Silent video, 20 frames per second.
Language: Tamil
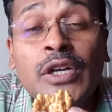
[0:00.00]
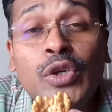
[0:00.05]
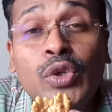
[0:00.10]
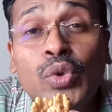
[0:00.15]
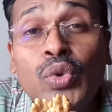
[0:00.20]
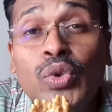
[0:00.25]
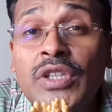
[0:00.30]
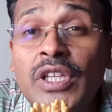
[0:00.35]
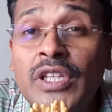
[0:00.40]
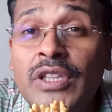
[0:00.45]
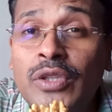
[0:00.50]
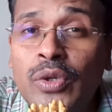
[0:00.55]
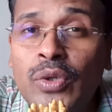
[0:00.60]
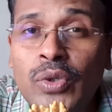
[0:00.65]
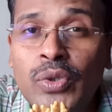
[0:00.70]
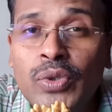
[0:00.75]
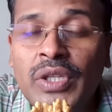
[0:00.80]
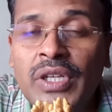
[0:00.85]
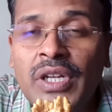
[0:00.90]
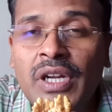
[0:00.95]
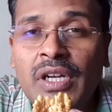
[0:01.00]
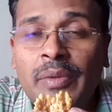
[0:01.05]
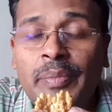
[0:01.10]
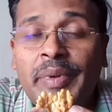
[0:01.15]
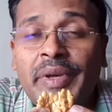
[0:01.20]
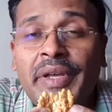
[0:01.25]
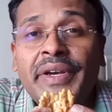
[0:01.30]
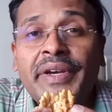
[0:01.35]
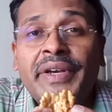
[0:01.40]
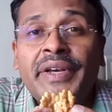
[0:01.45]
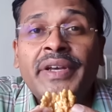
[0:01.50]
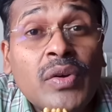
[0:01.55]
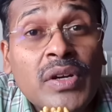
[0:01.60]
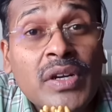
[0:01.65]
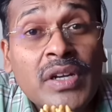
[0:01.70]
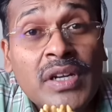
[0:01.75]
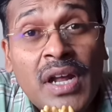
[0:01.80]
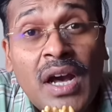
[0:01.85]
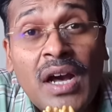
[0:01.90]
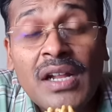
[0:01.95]
நூற்றி தொண்ணூற்றி நாலு பேருக்கு
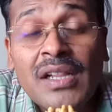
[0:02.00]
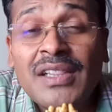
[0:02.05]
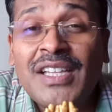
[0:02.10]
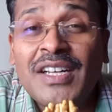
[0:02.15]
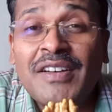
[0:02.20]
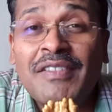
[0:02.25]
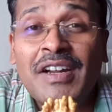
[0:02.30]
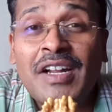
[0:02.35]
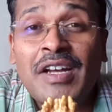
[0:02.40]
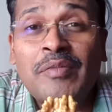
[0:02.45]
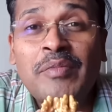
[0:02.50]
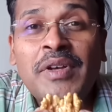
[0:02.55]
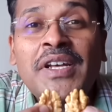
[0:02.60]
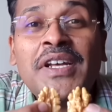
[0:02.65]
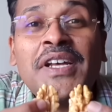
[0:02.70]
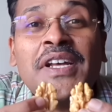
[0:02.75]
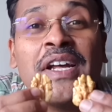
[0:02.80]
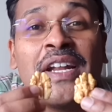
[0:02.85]
நாள் தவறாமல்